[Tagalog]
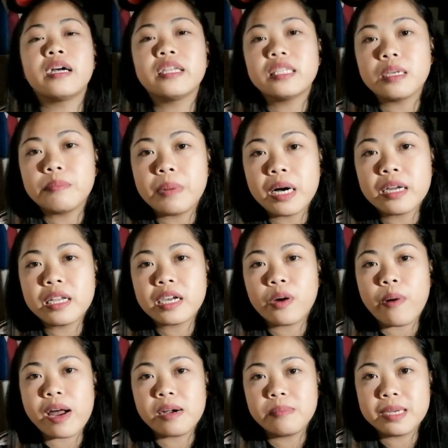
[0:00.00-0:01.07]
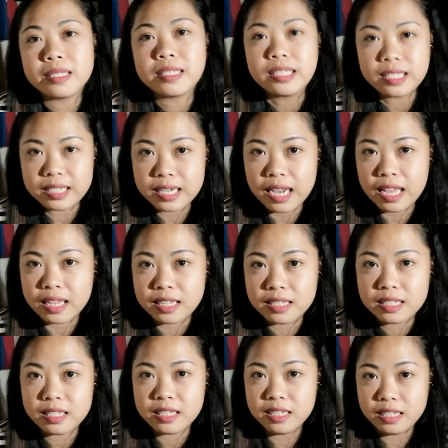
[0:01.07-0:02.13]
Ang isa pang requirements
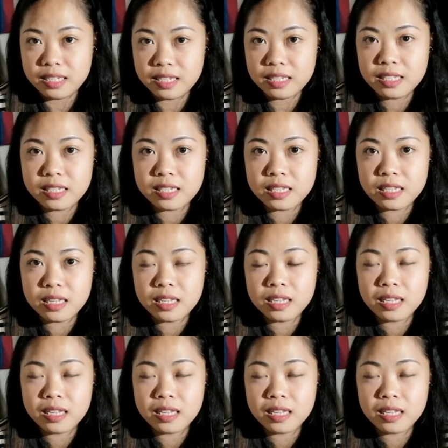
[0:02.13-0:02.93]
guys is